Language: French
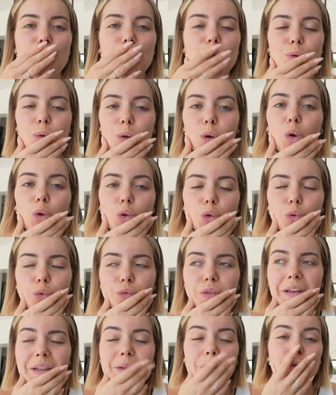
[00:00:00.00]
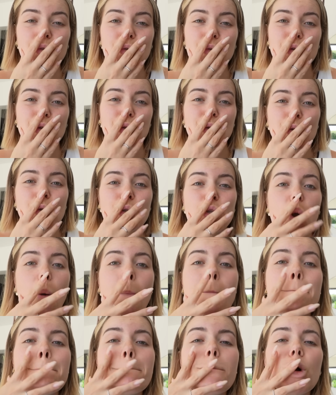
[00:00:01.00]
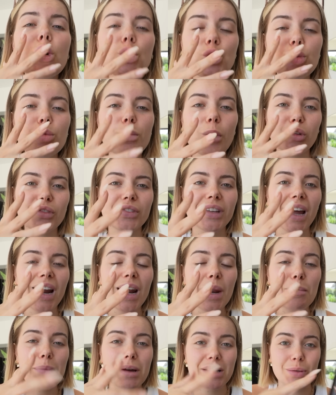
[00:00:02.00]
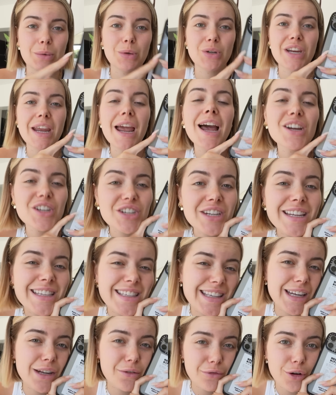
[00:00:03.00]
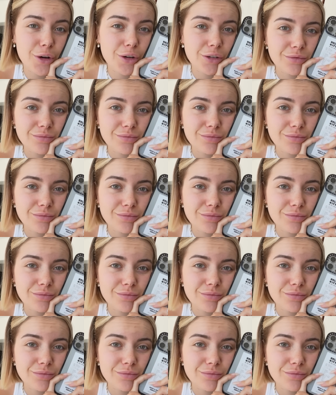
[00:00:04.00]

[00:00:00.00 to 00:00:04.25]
me suis retrouvée dans une sauce monumentale parce que j'ai acheté ce téléphone.